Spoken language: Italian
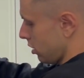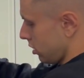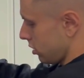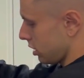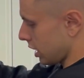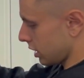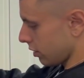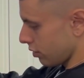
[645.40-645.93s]

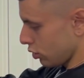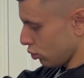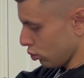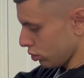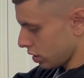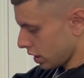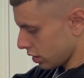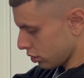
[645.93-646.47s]
stata
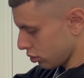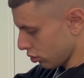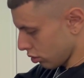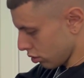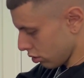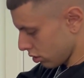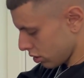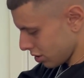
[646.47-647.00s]
venduta
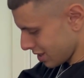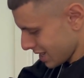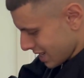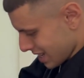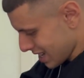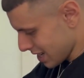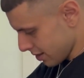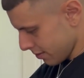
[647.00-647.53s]
solo
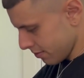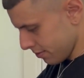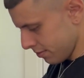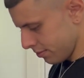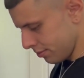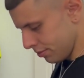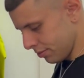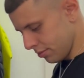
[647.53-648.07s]
a
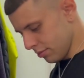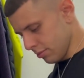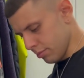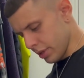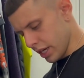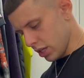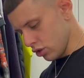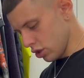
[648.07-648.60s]

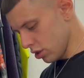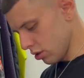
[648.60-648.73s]
Parigi,